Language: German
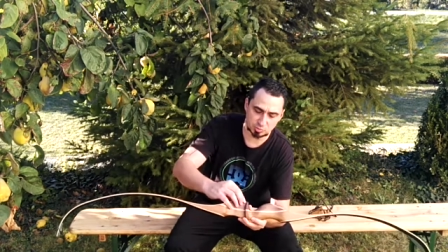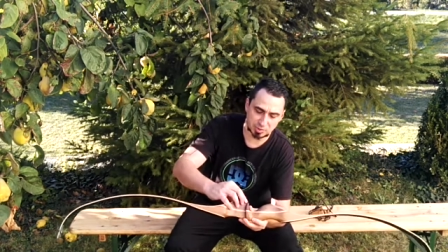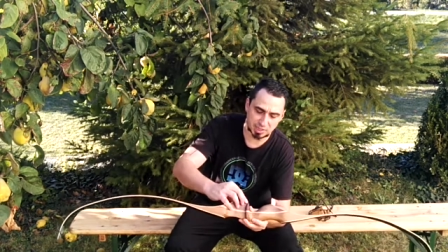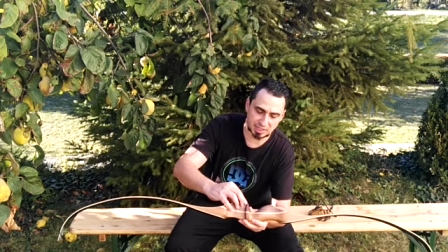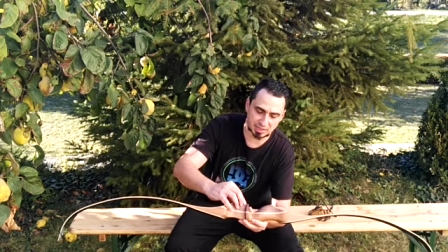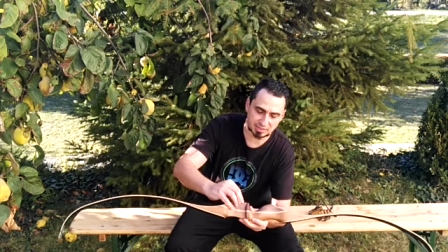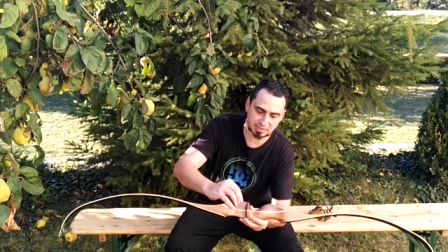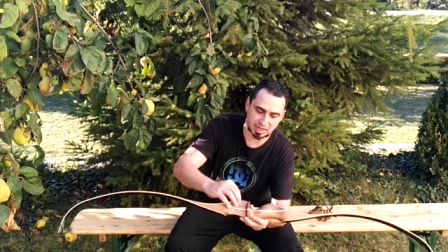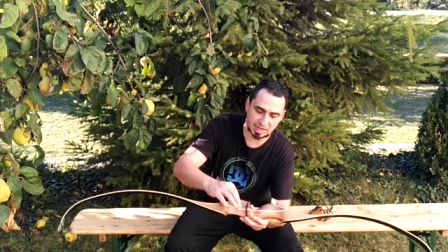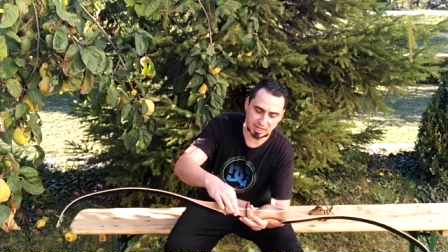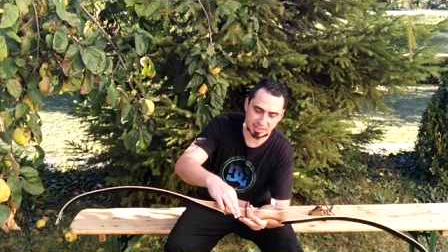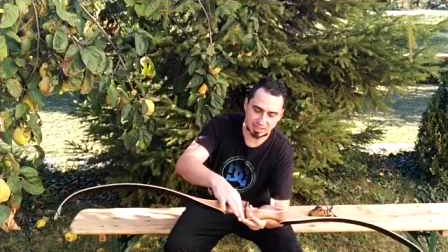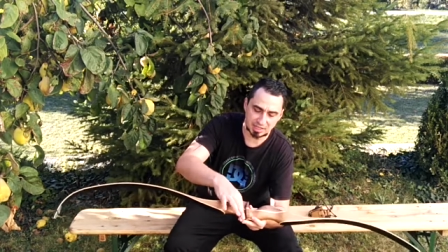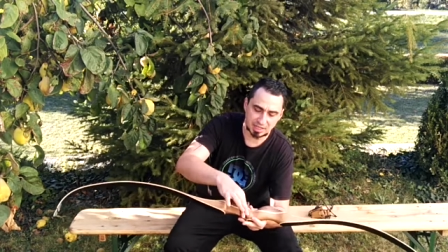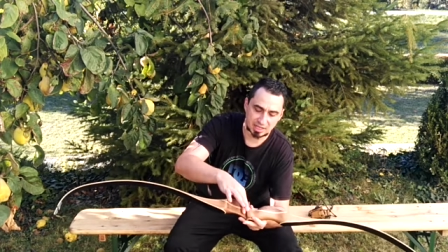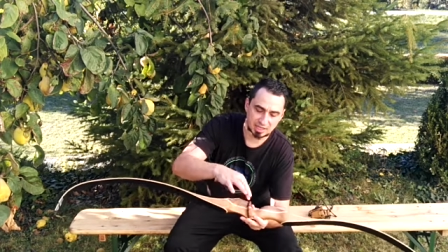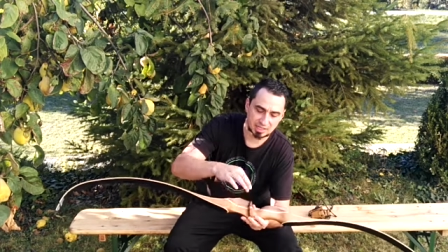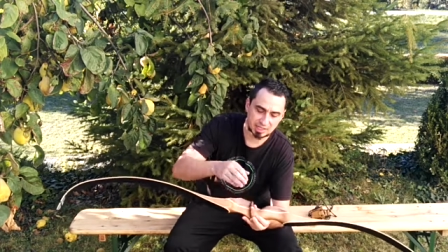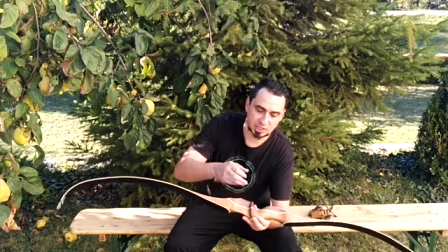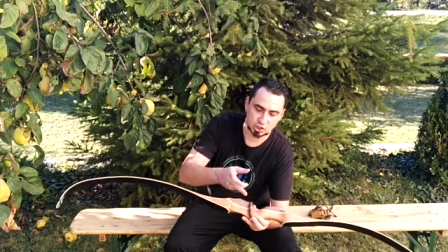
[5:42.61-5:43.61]
Und mit der Zeit,
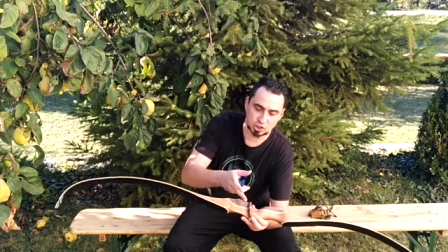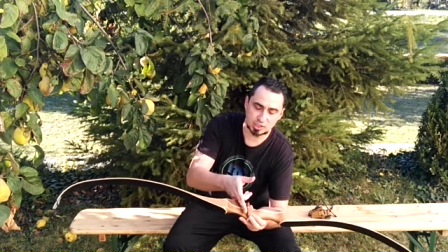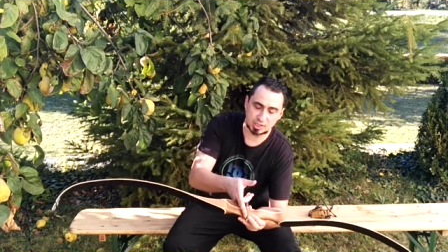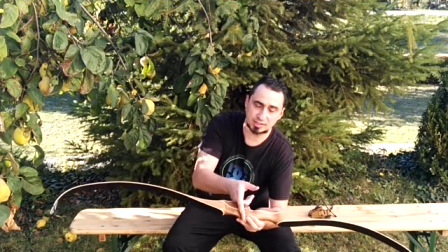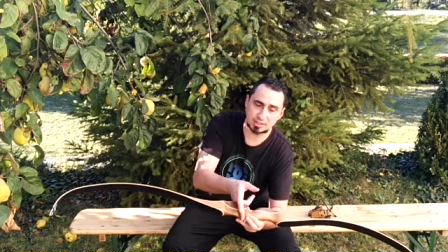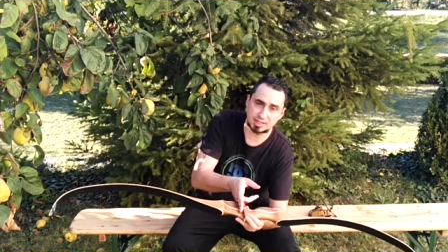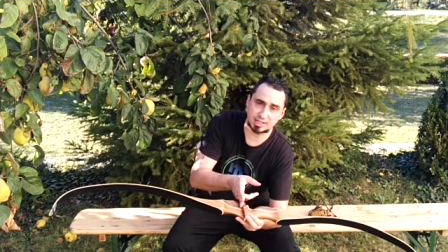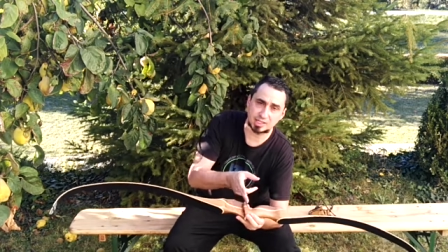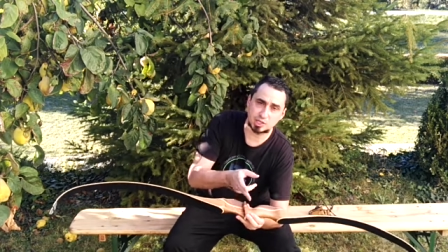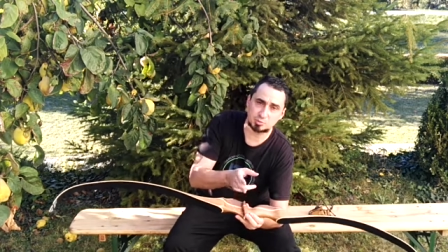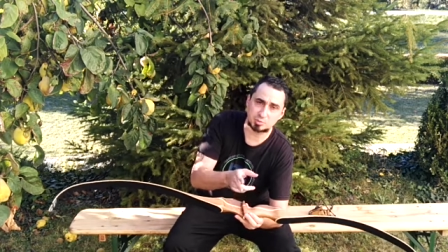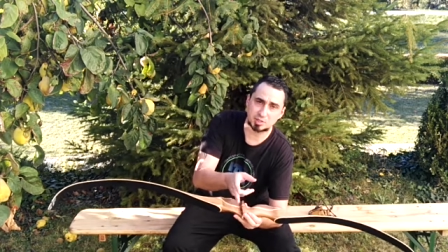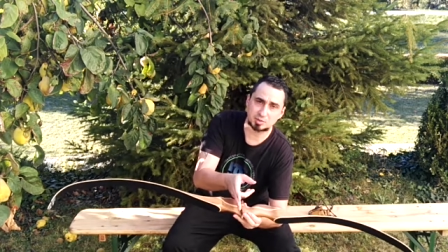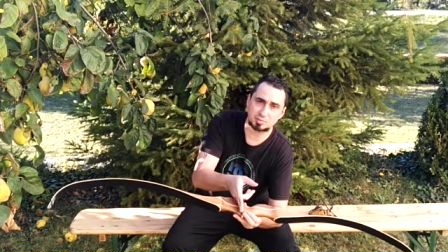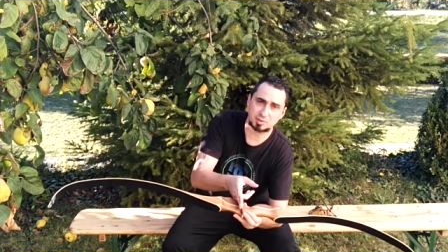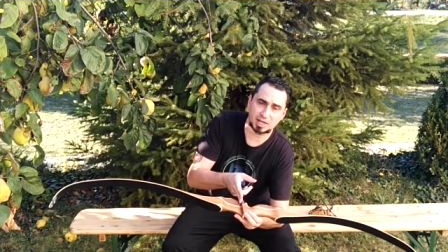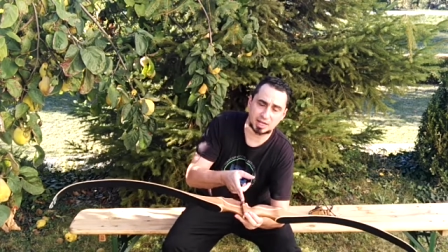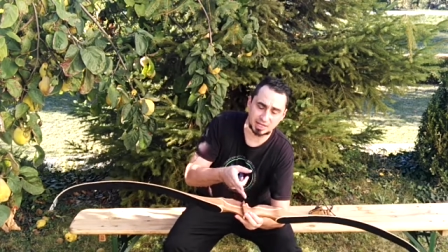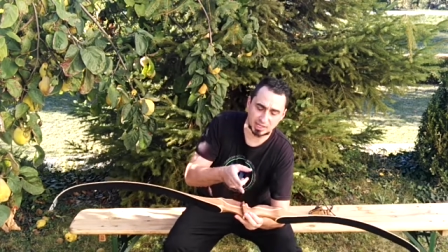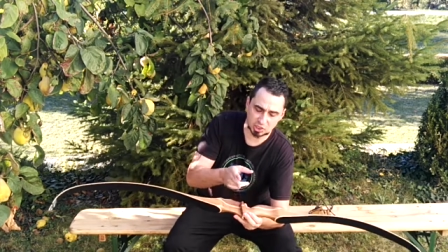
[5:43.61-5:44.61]
ich schieße ja eh
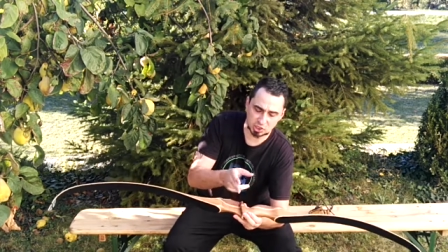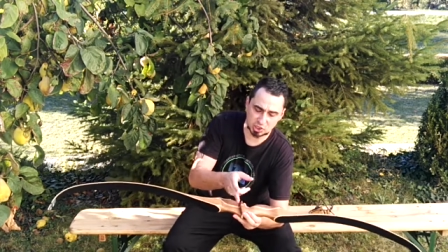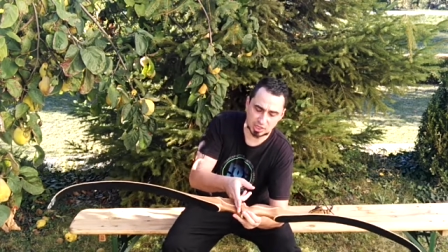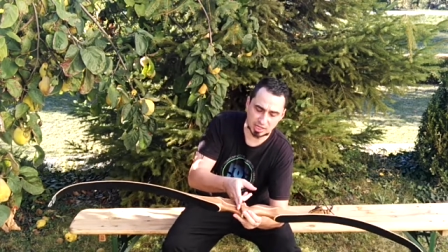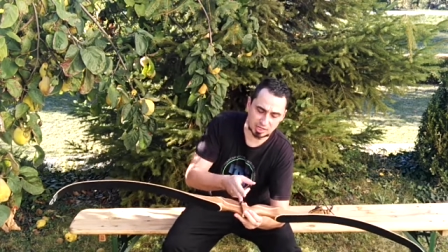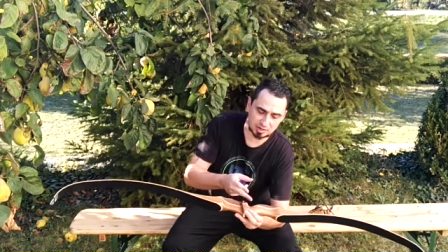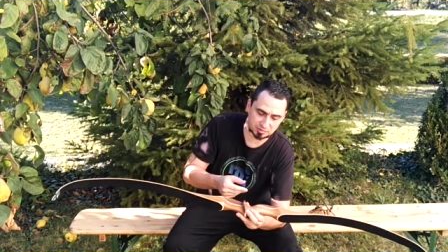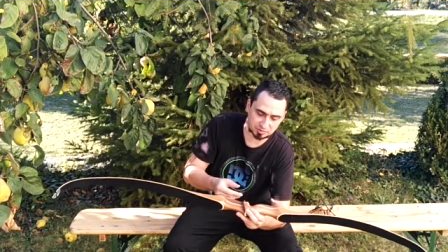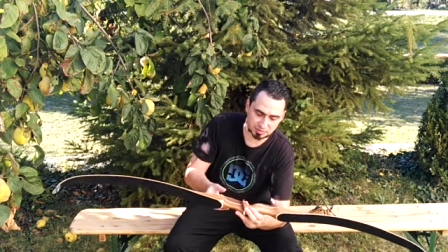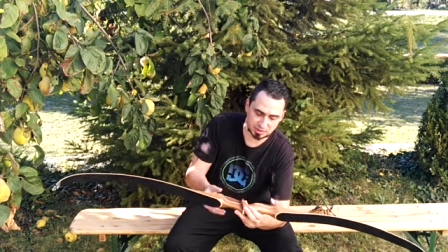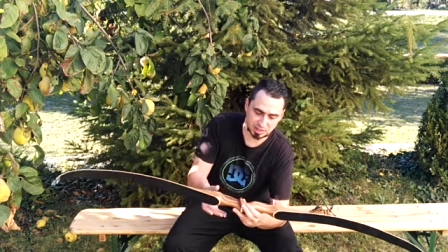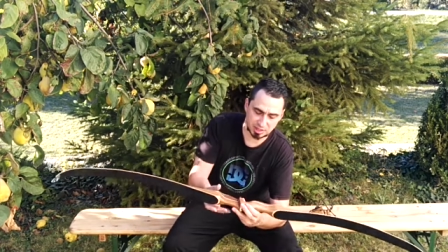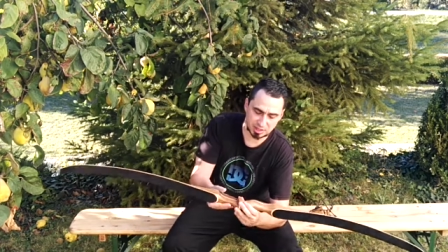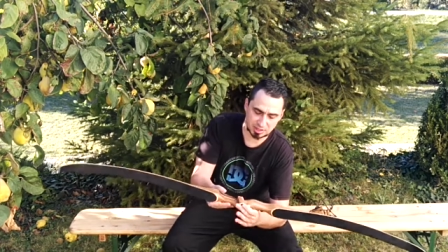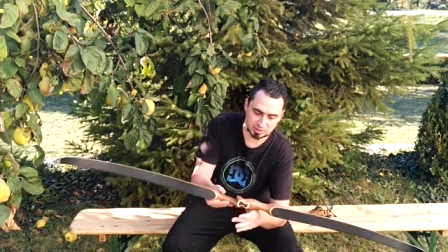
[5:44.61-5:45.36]
übers blanke Schelf, ne?